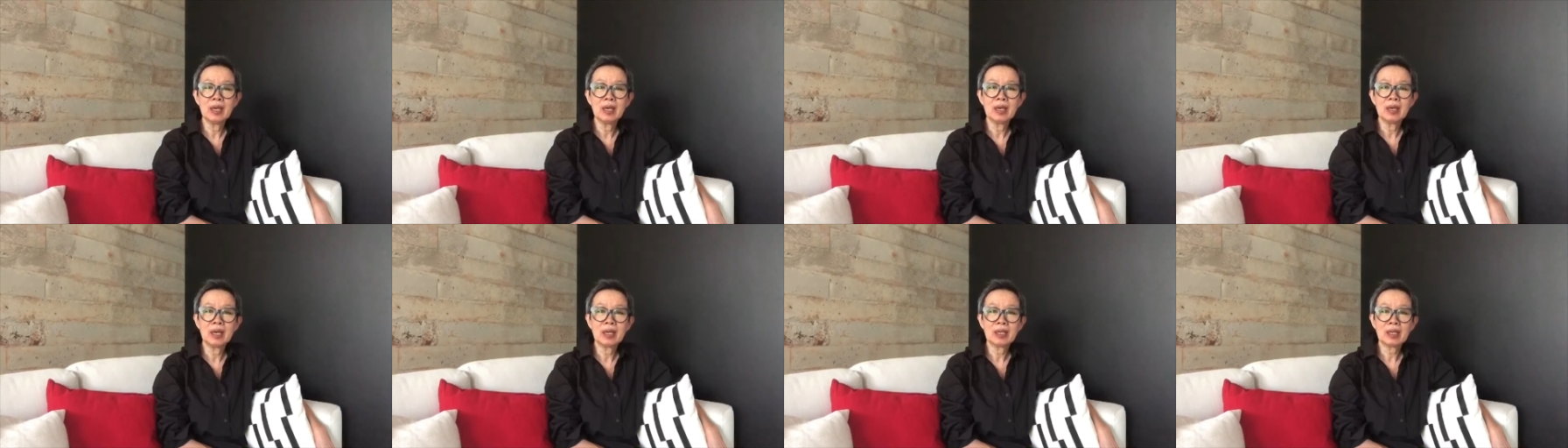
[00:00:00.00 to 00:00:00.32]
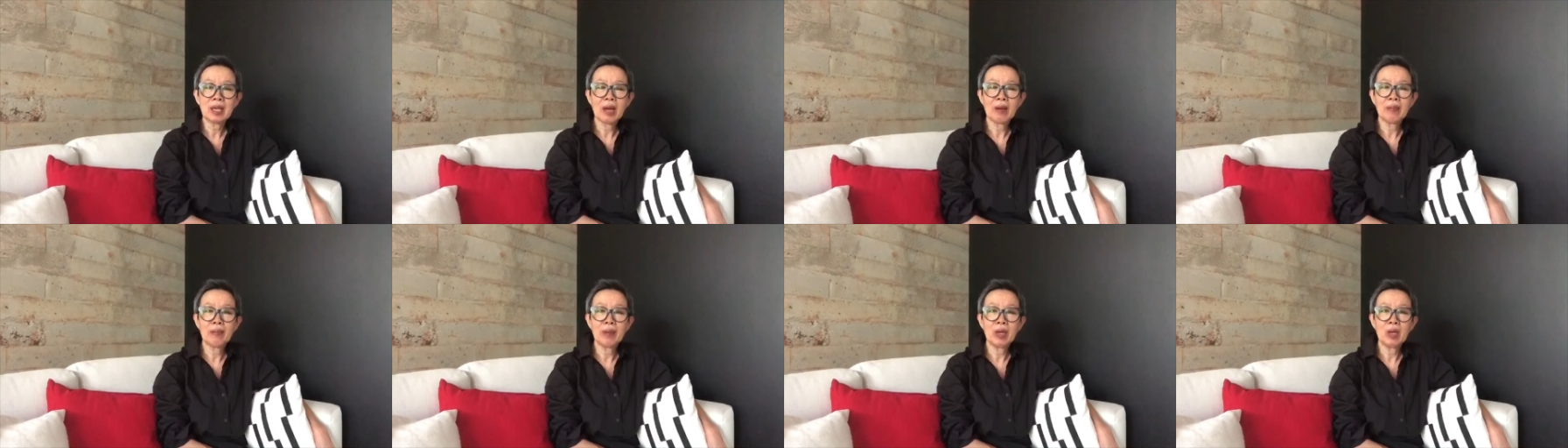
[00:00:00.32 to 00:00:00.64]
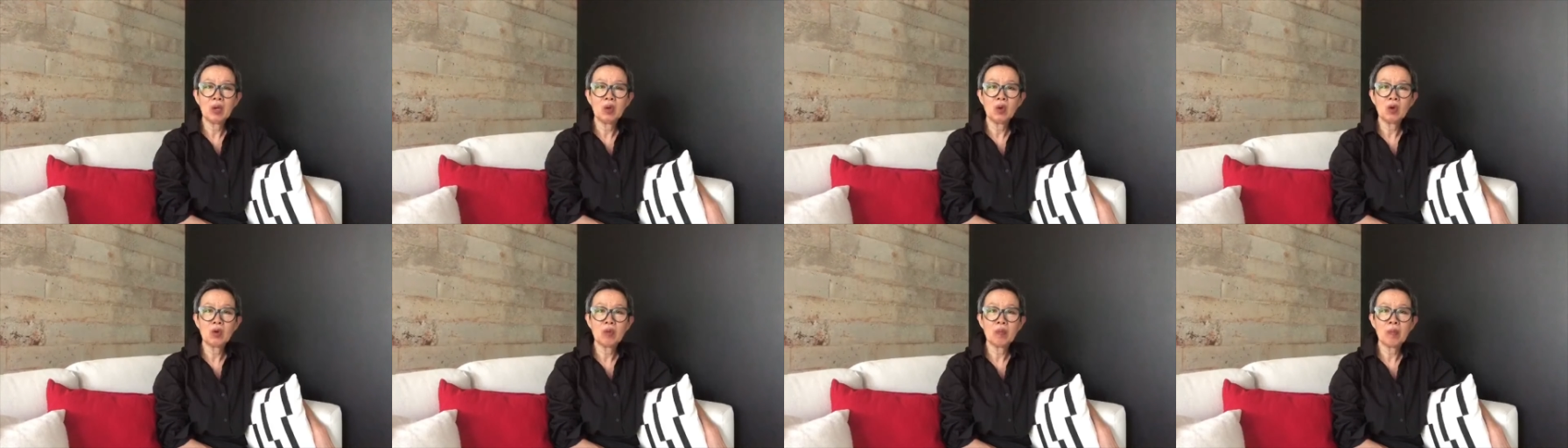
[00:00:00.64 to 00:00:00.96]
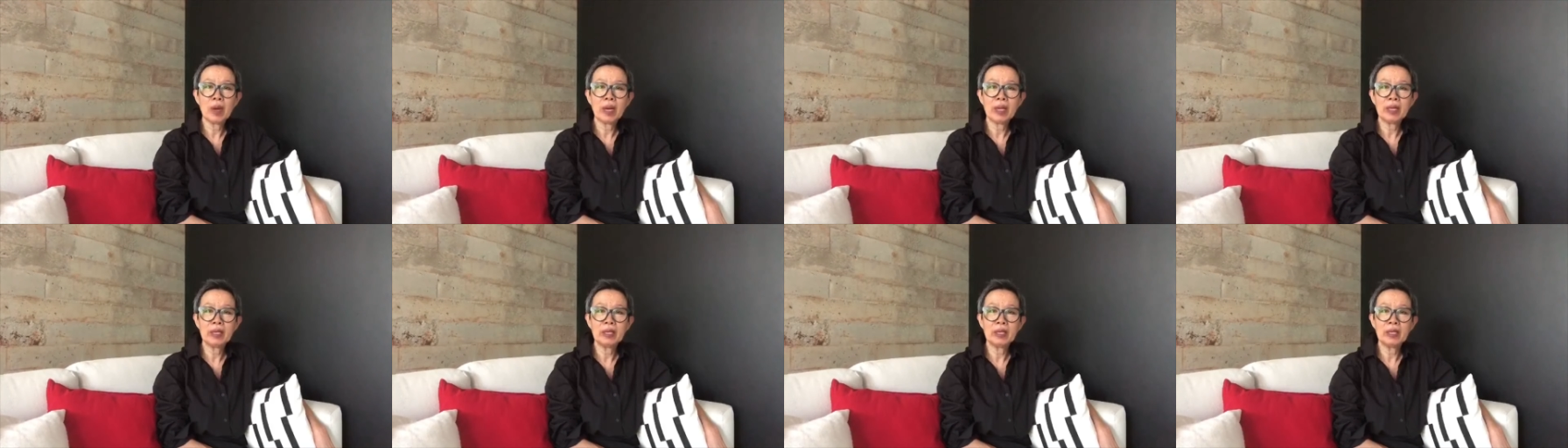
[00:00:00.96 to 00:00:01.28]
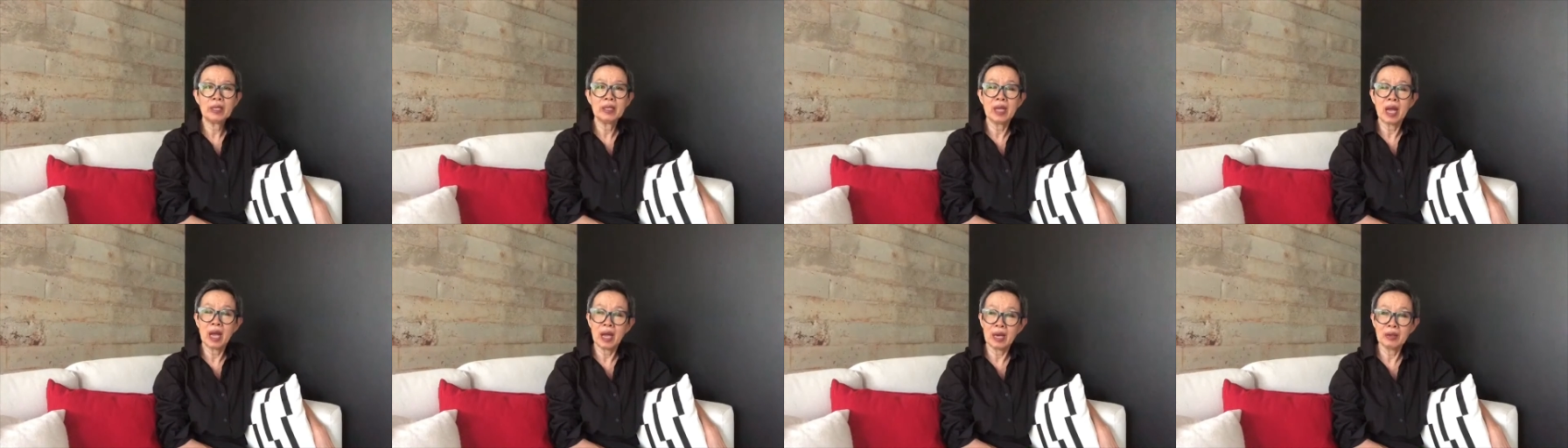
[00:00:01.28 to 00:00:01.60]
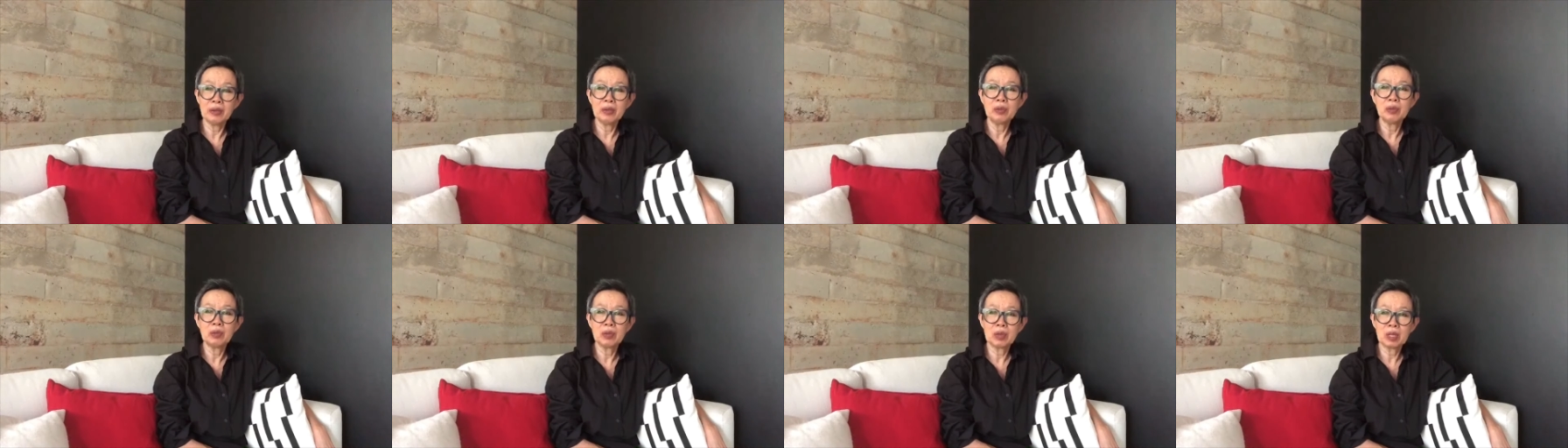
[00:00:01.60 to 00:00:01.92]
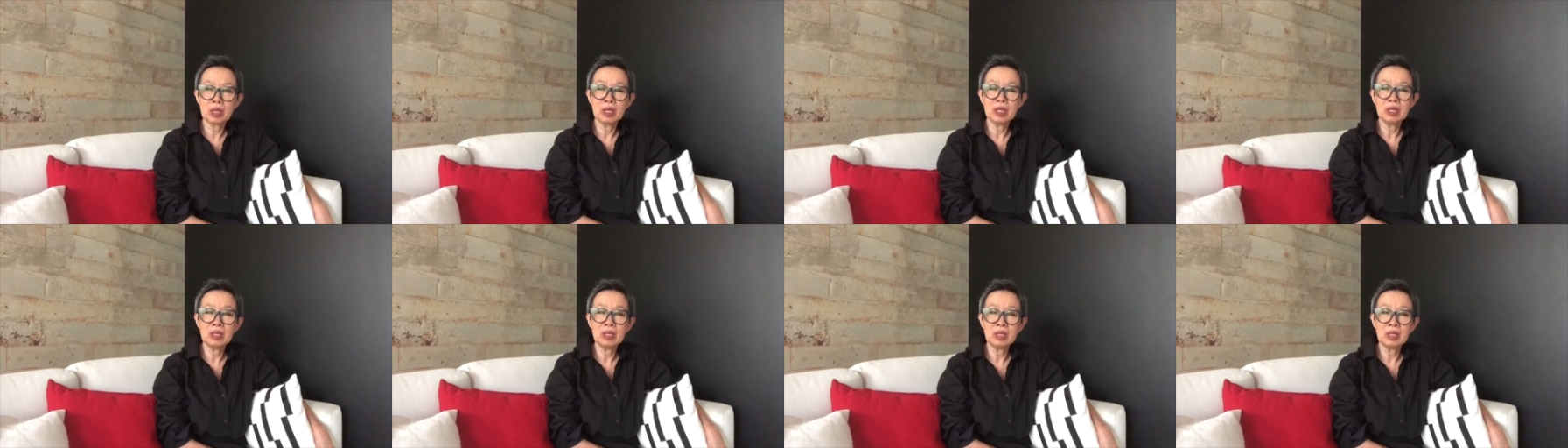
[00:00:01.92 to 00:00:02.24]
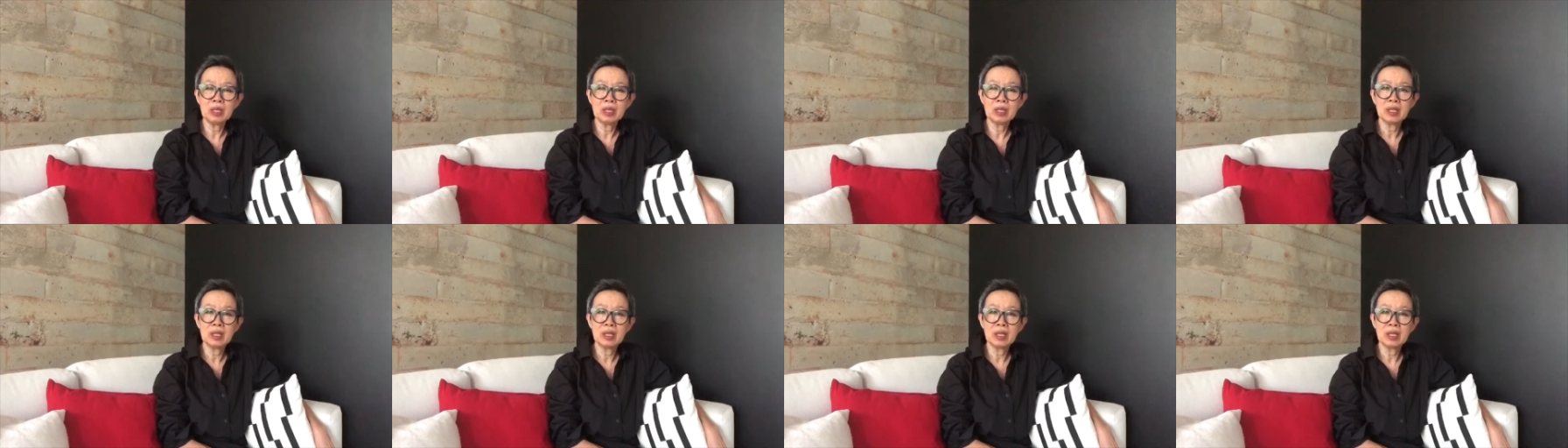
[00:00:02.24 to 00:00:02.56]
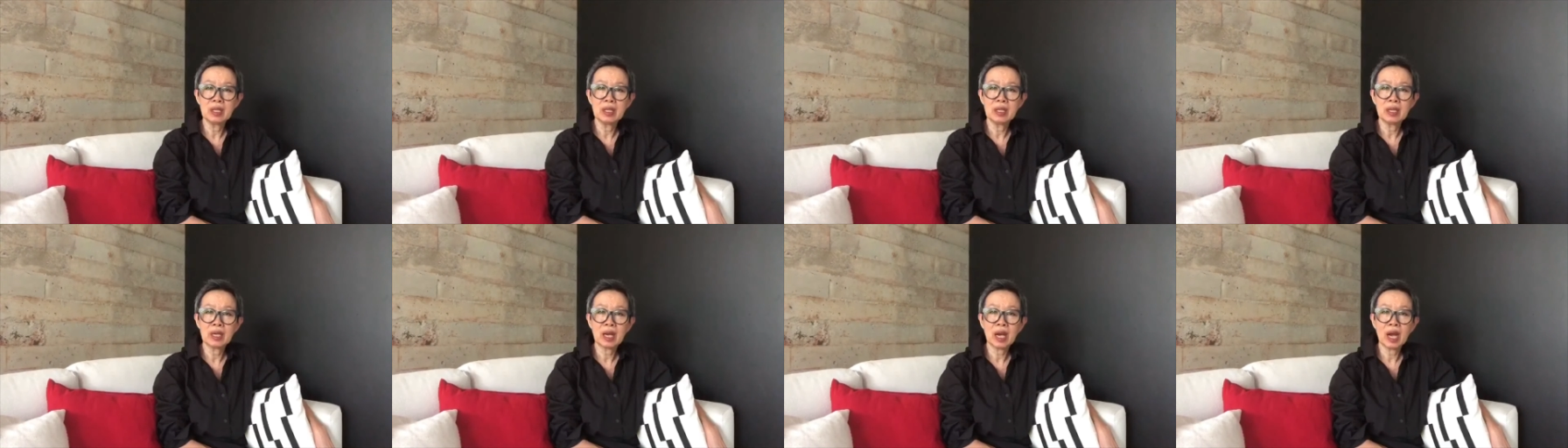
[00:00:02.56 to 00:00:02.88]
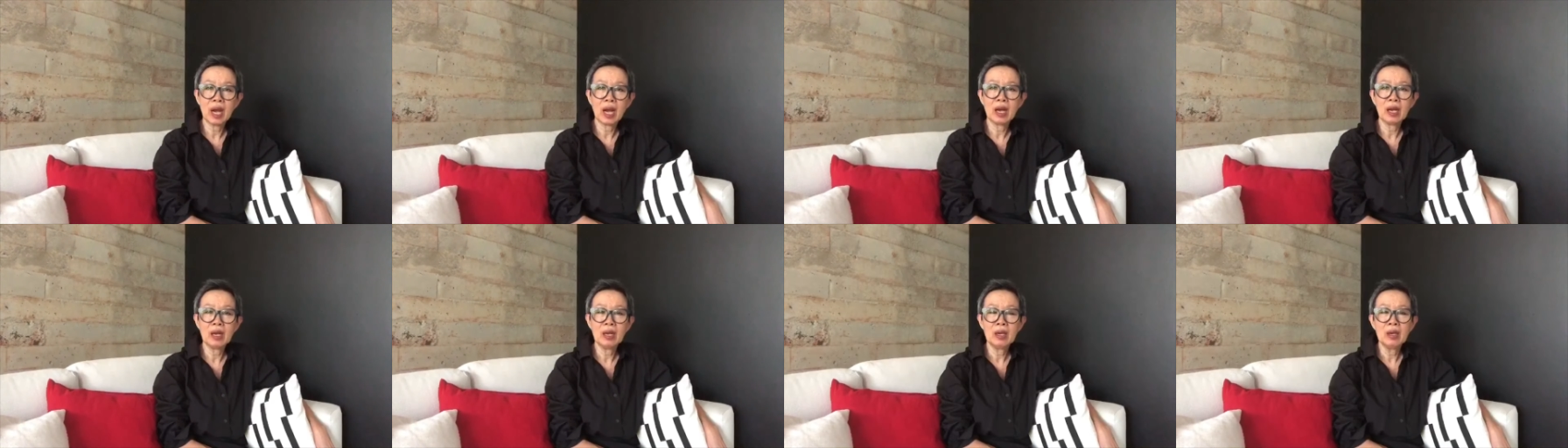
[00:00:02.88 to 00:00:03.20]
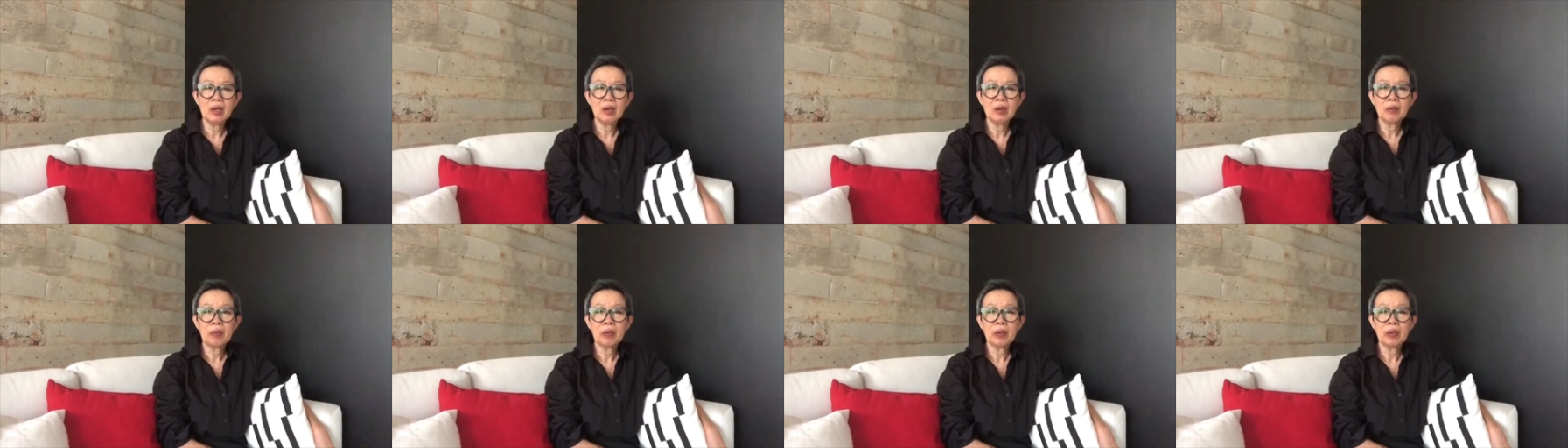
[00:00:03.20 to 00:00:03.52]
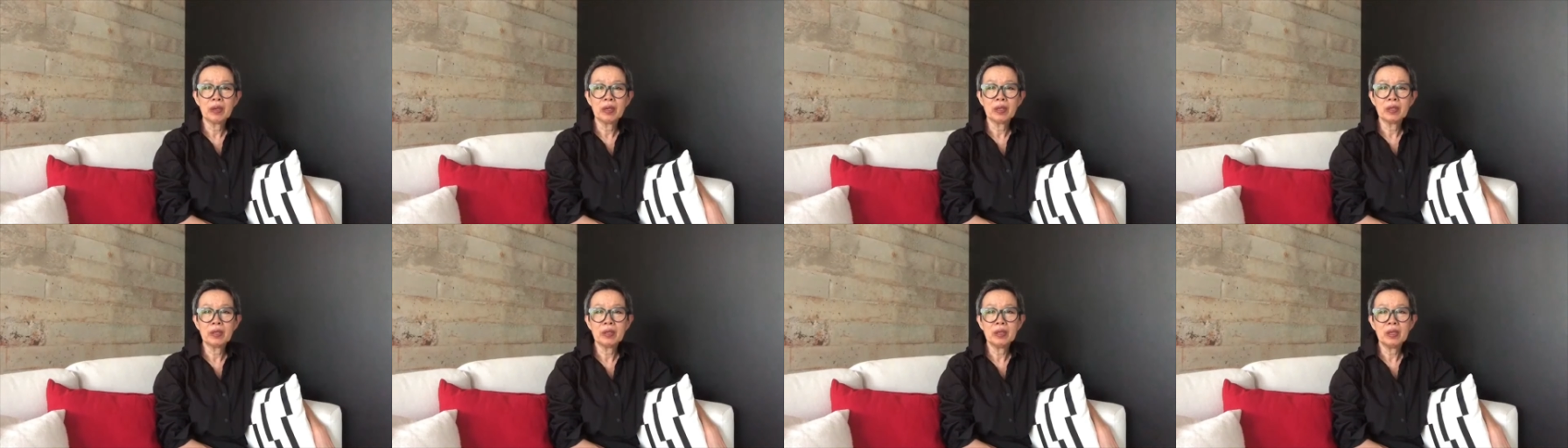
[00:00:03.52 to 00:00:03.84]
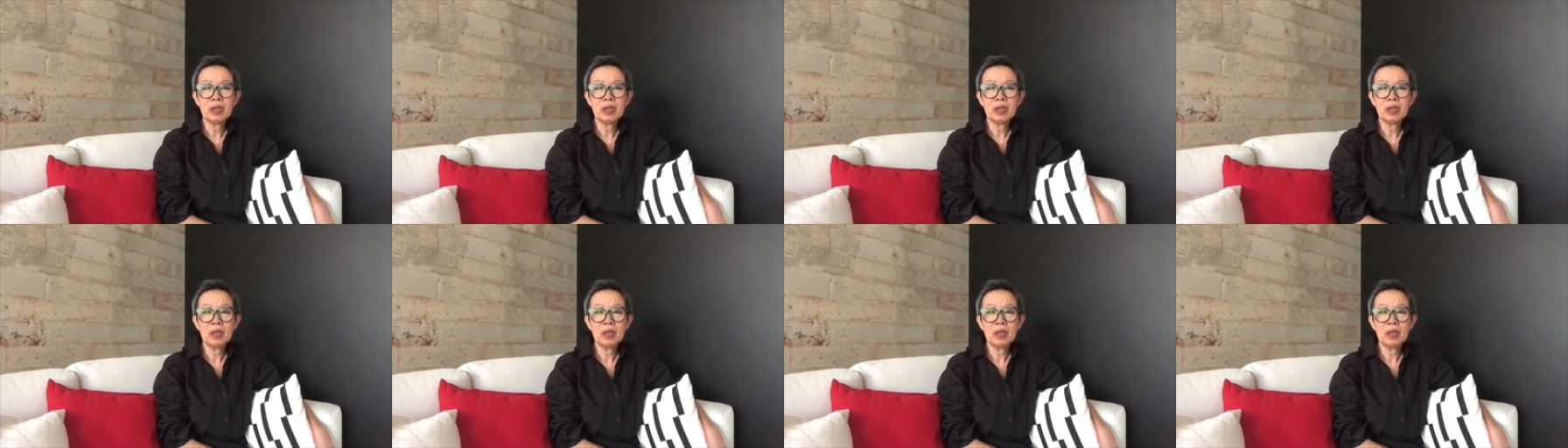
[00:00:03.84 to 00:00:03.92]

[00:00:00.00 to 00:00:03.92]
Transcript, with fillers: และทำให้โลกใบนี้น่าอยู่ขึ้นนะคะเพราะนั้น